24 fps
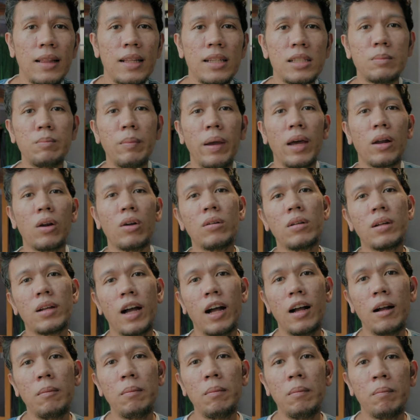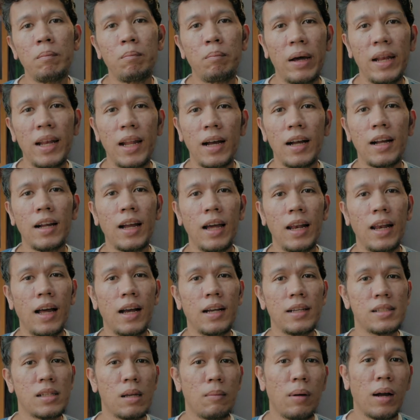least meron kang
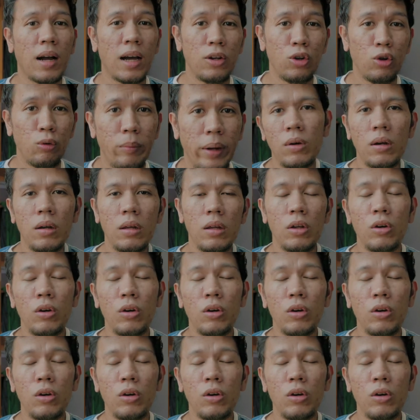pananggalang sa mga dumi.